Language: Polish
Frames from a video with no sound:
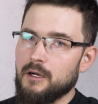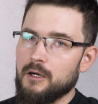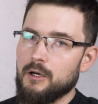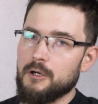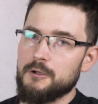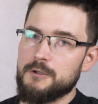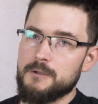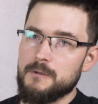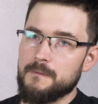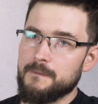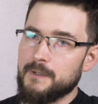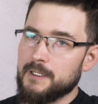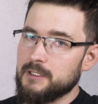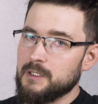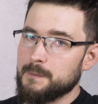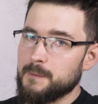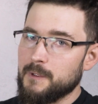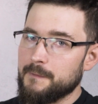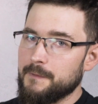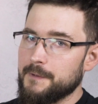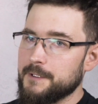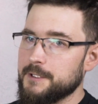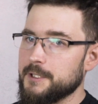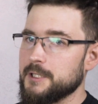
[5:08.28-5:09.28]
O czym warto
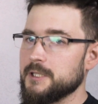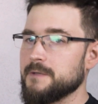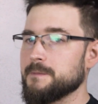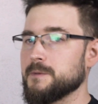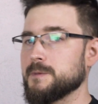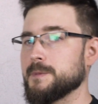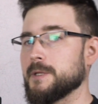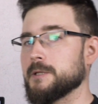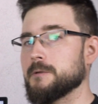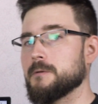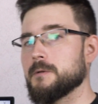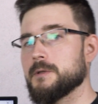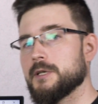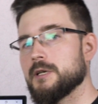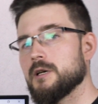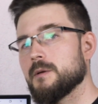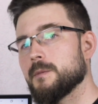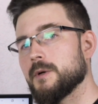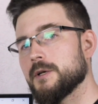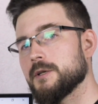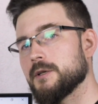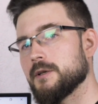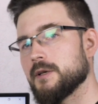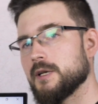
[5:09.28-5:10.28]
powiedzieć w przypadku
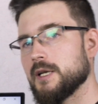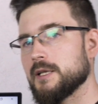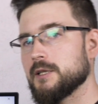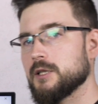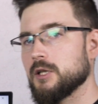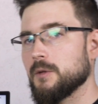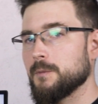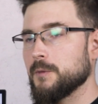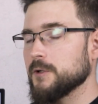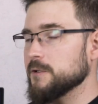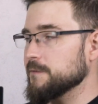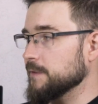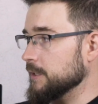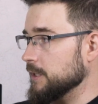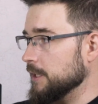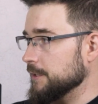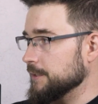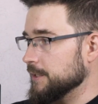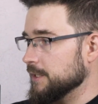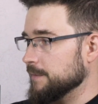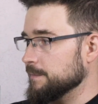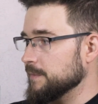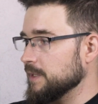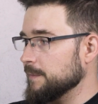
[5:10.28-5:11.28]
tego monitora to
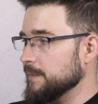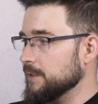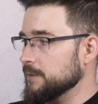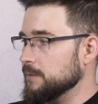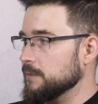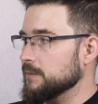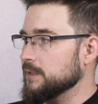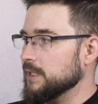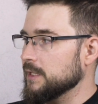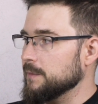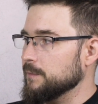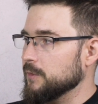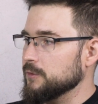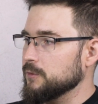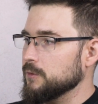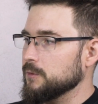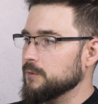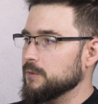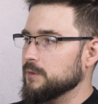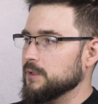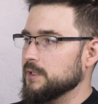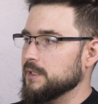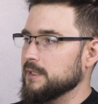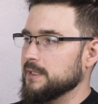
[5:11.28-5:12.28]
podświetlenie. Mamy tutaj moduł,
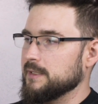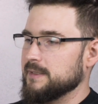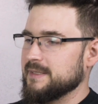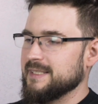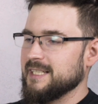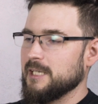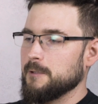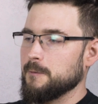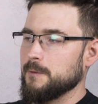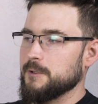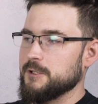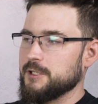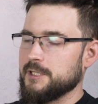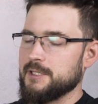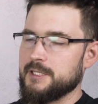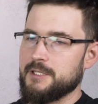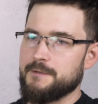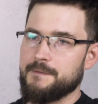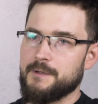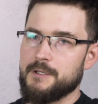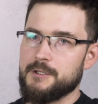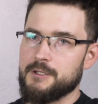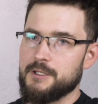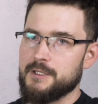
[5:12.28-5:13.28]
który cały czas
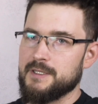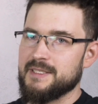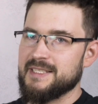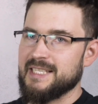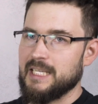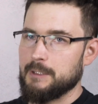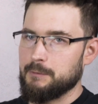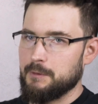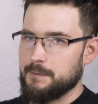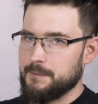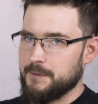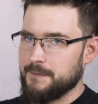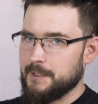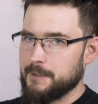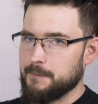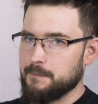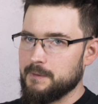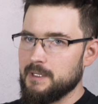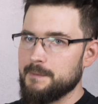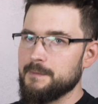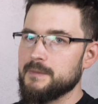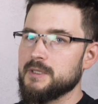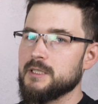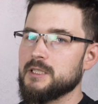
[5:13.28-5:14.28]
świeci stałym
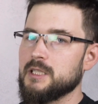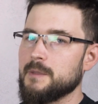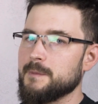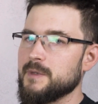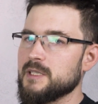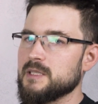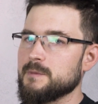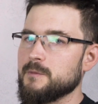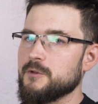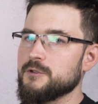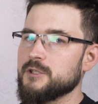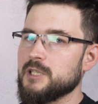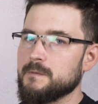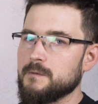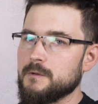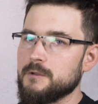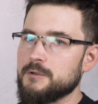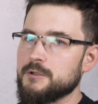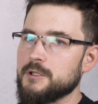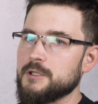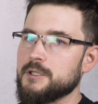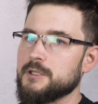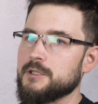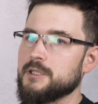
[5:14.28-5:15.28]
światłem, natomiast można
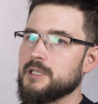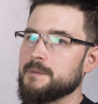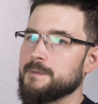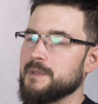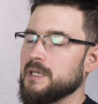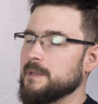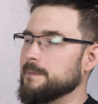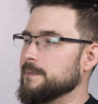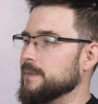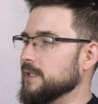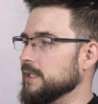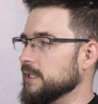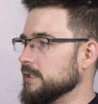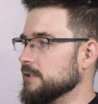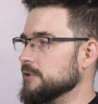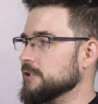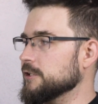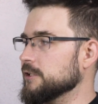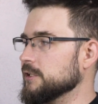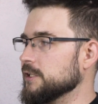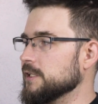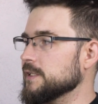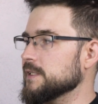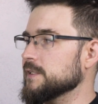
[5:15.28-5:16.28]
włączyć tryb MBR,
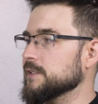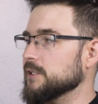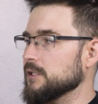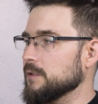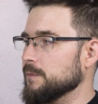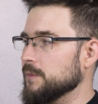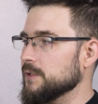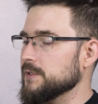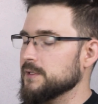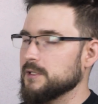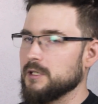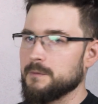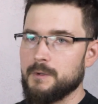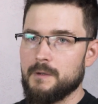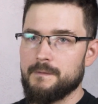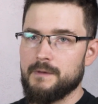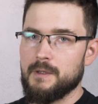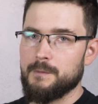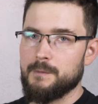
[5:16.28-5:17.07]
czyli stroboskopowe